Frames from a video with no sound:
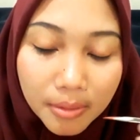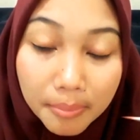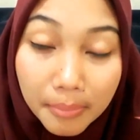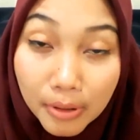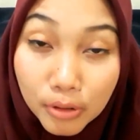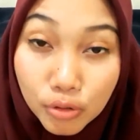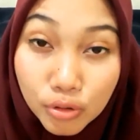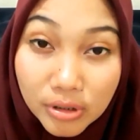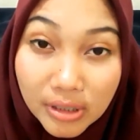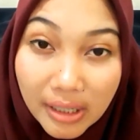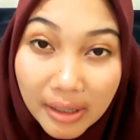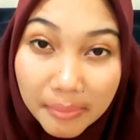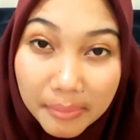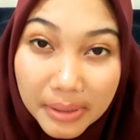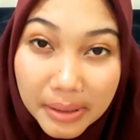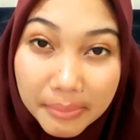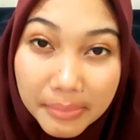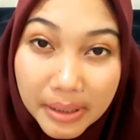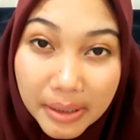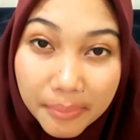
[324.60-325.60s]
maksudnya yang
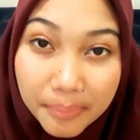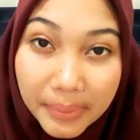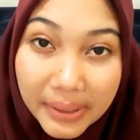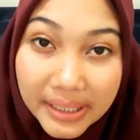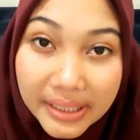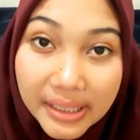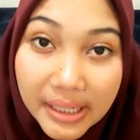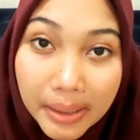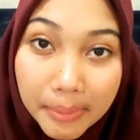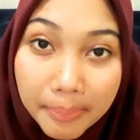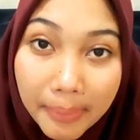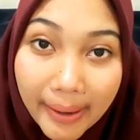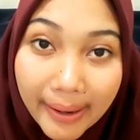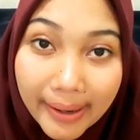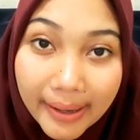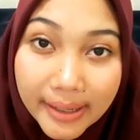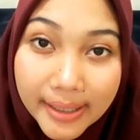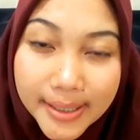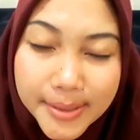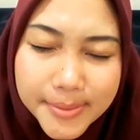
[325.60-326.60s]
benar-benar PD
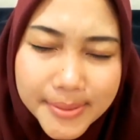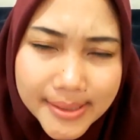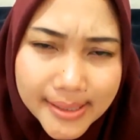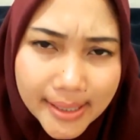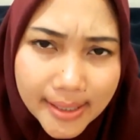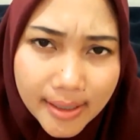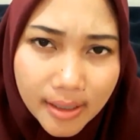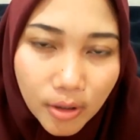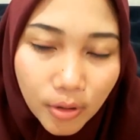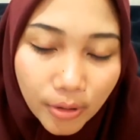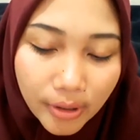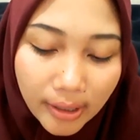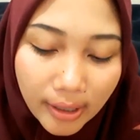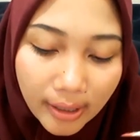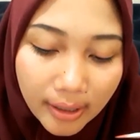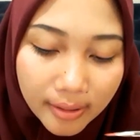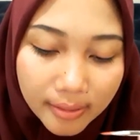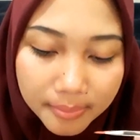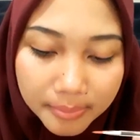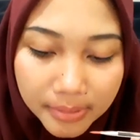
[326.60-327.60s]
pakai lipstick lo ya
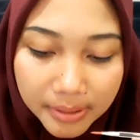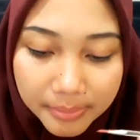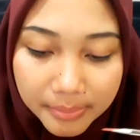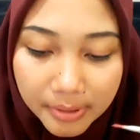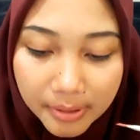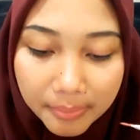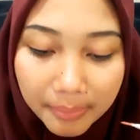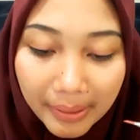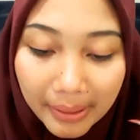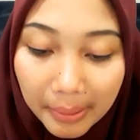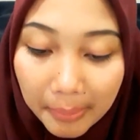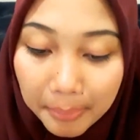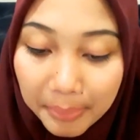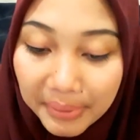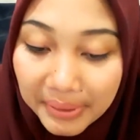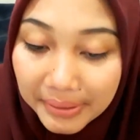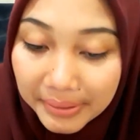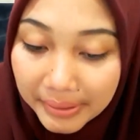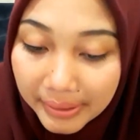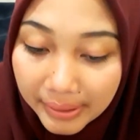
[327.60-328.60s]
dan bener pakai
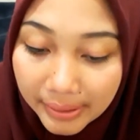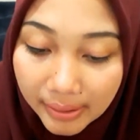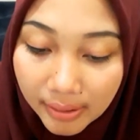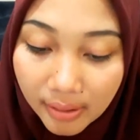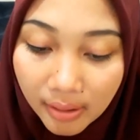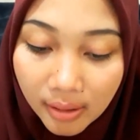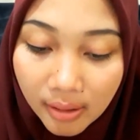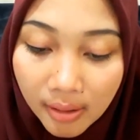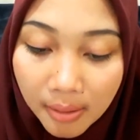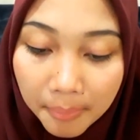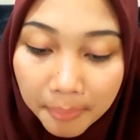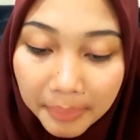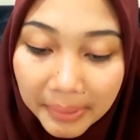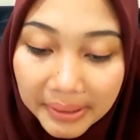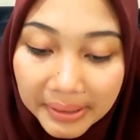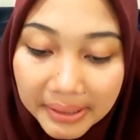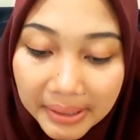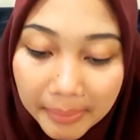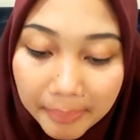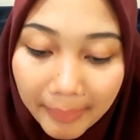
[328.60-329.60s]
PD,
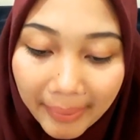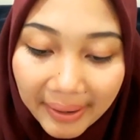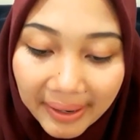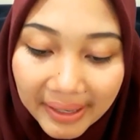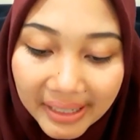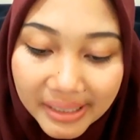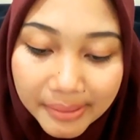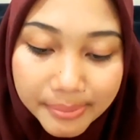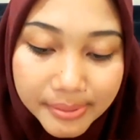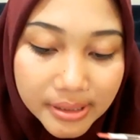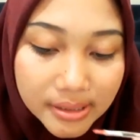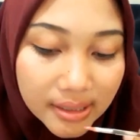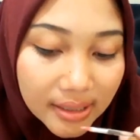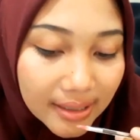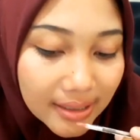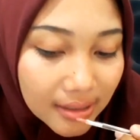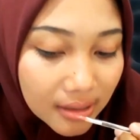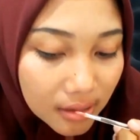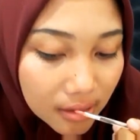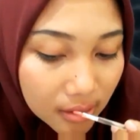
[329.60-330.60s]
PD pakai lipstick
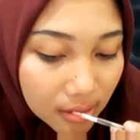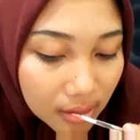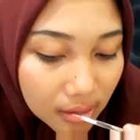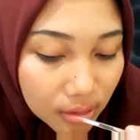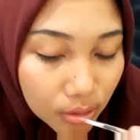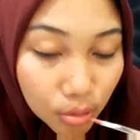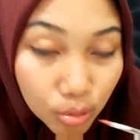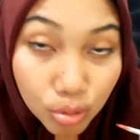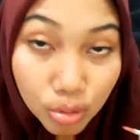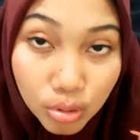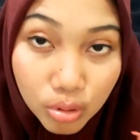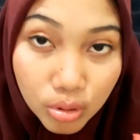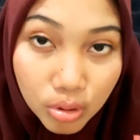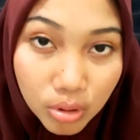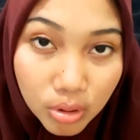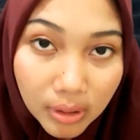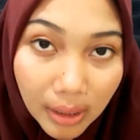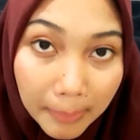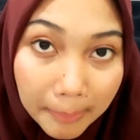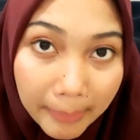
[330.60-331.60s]
itu
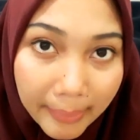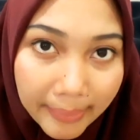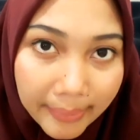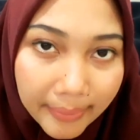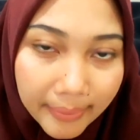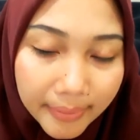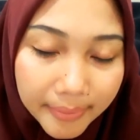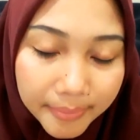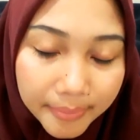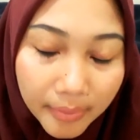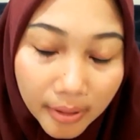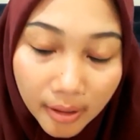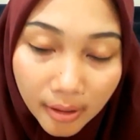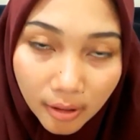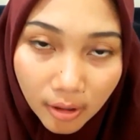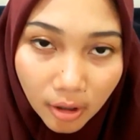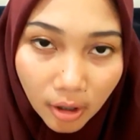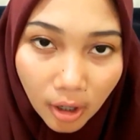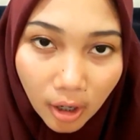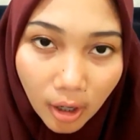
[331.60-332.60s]
kapan
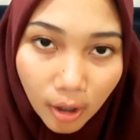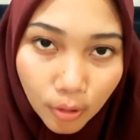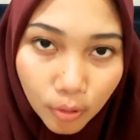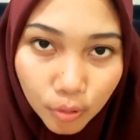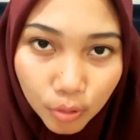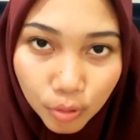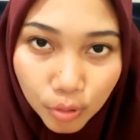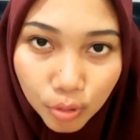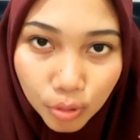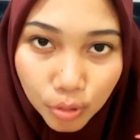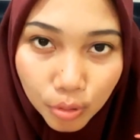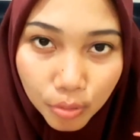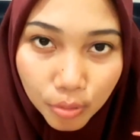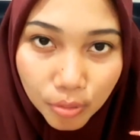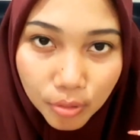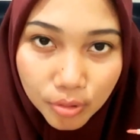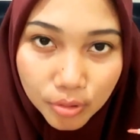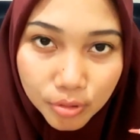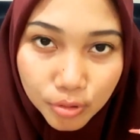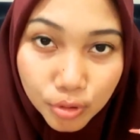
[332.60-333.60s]
kalau aku
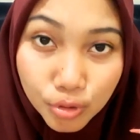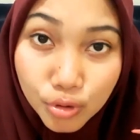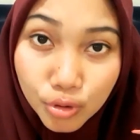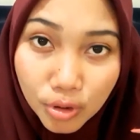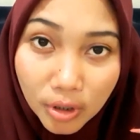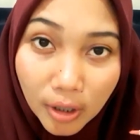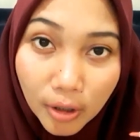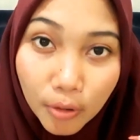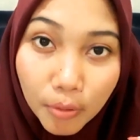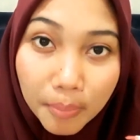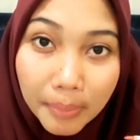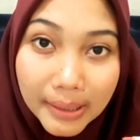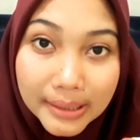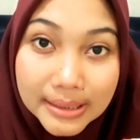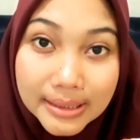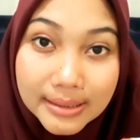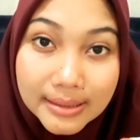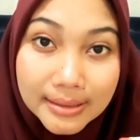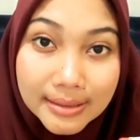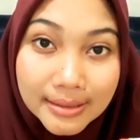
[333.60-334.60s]
jujur aku
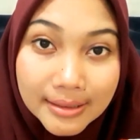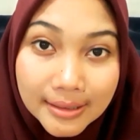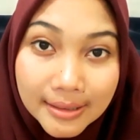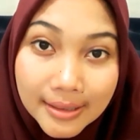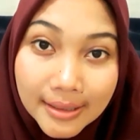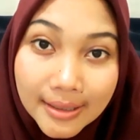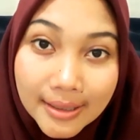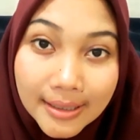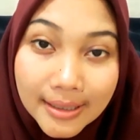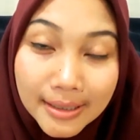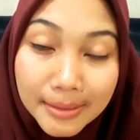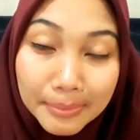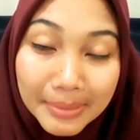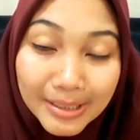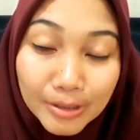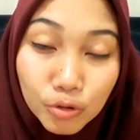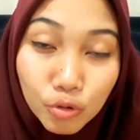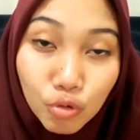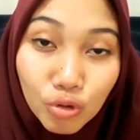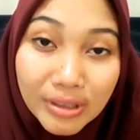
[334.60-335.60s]
pas pas
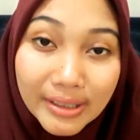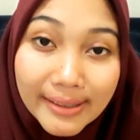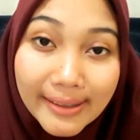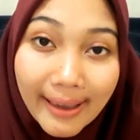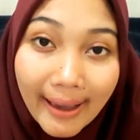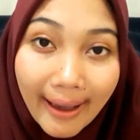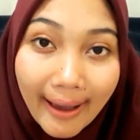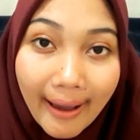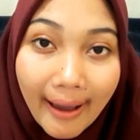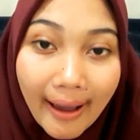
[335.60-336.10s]
kuliah